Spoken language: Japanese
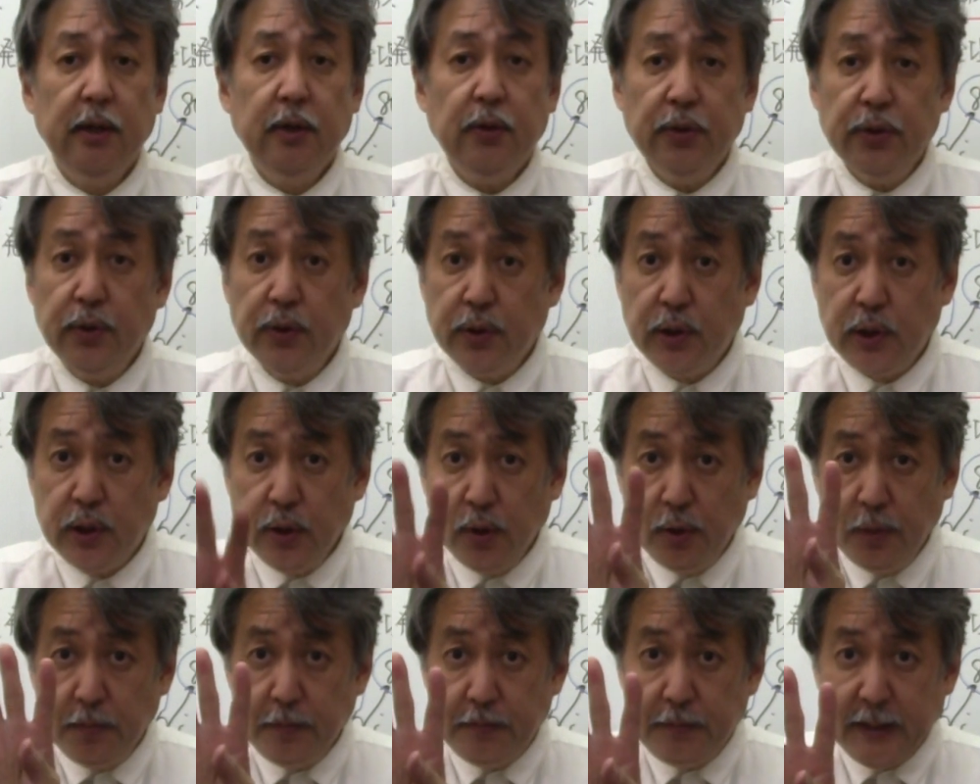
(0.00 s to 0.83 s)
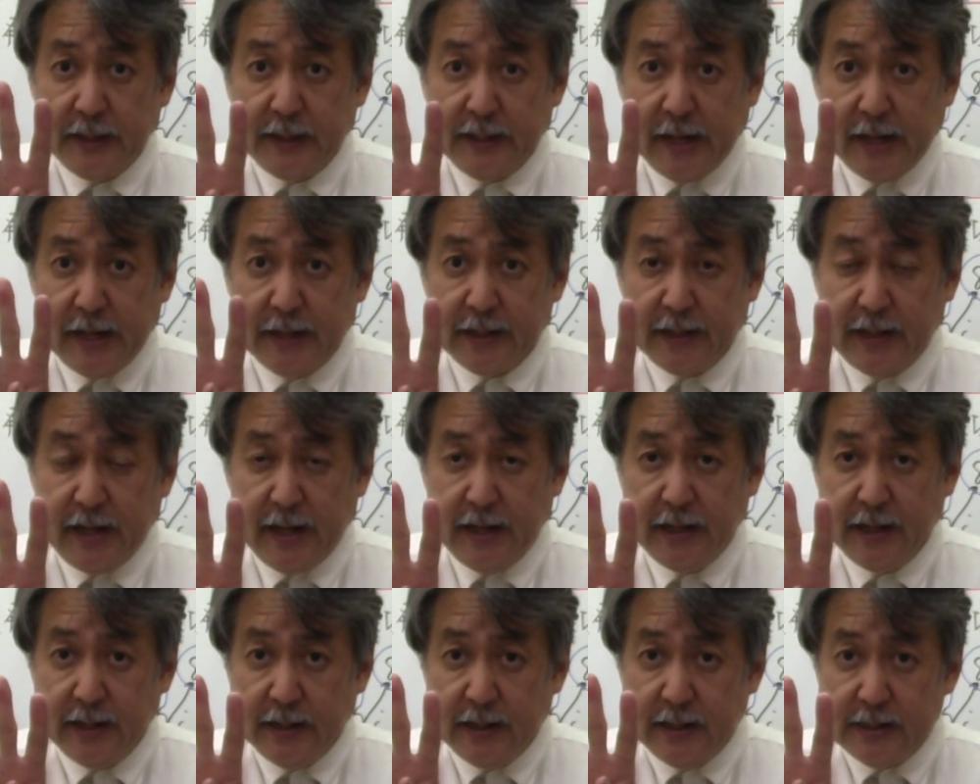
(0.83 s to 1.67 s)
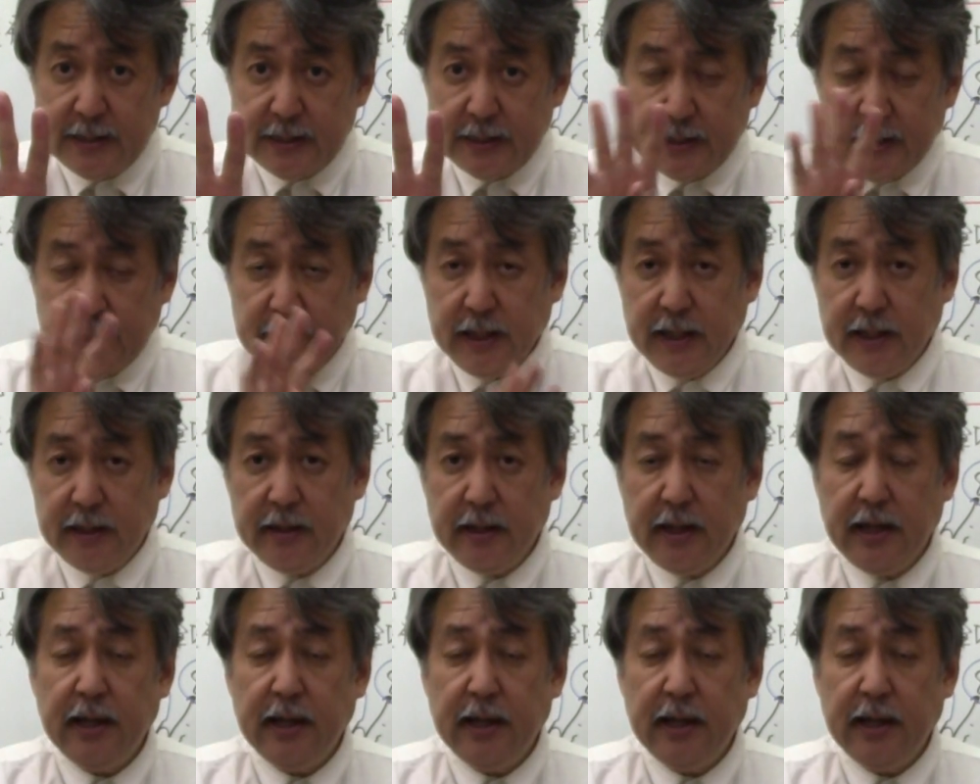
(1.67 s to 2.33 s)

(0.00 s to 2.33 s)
この4パターンね、しっかり